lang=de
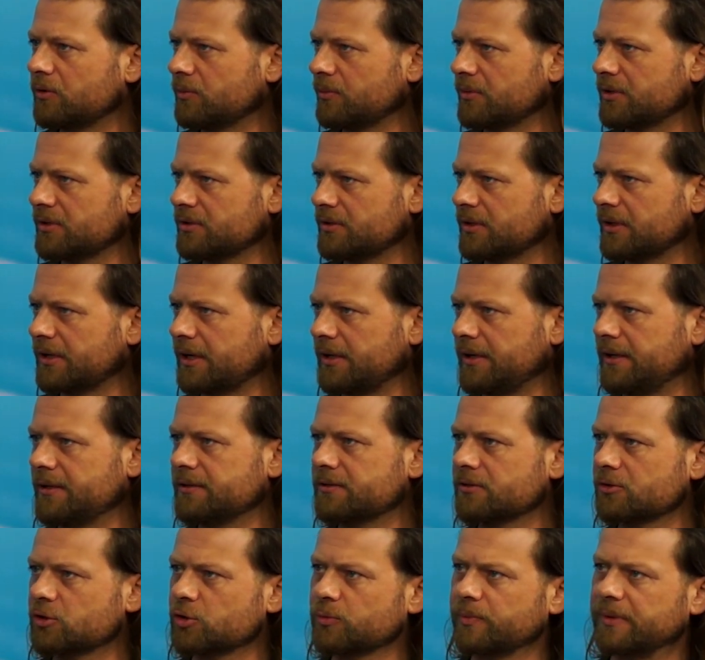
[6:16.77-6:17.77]
wie man in der
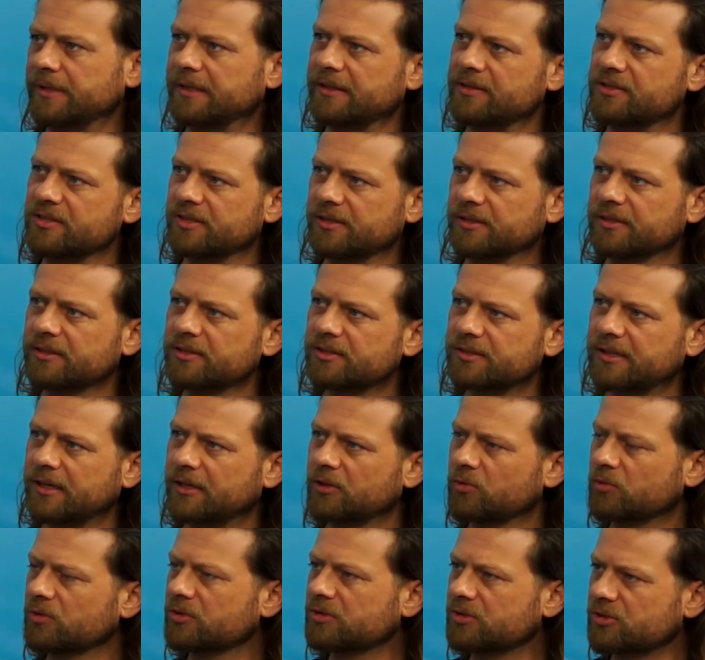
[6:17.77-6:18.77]
chinesischen Medizin das
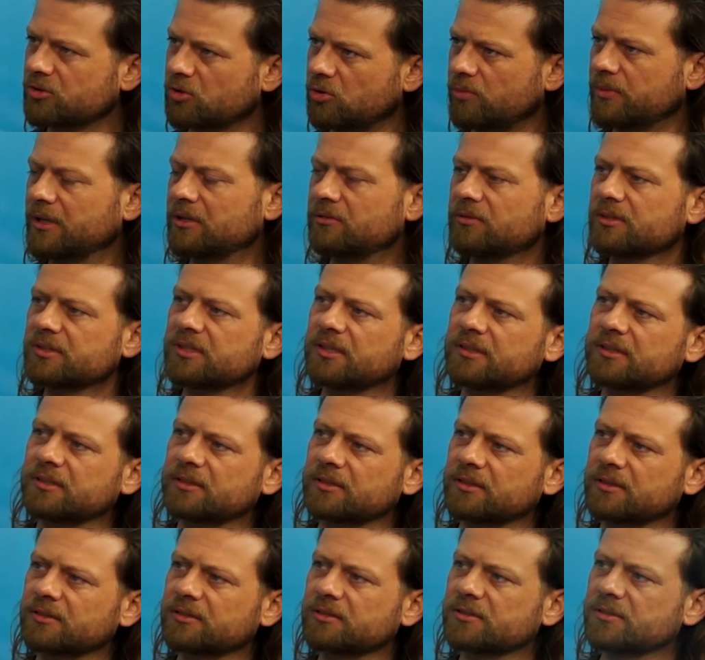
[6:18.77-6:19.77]
kennt, oder ist es komplett was
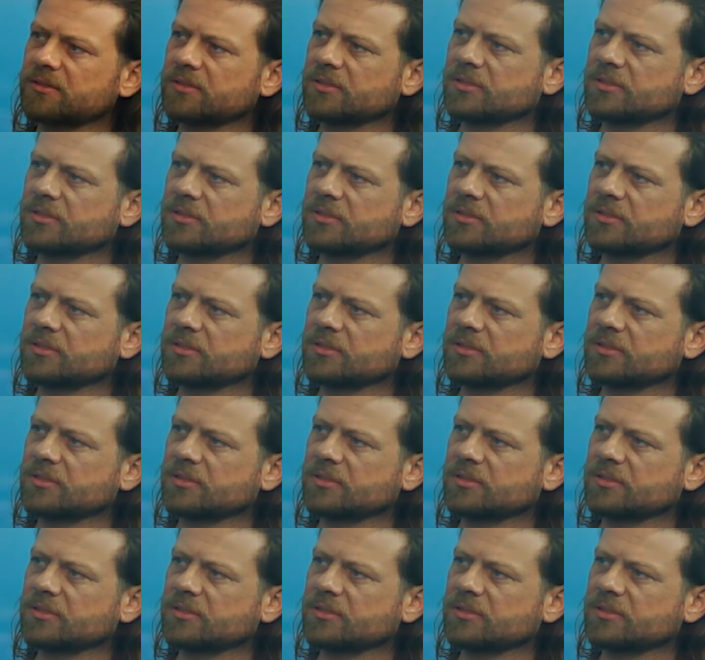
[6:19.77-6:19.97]
anderes?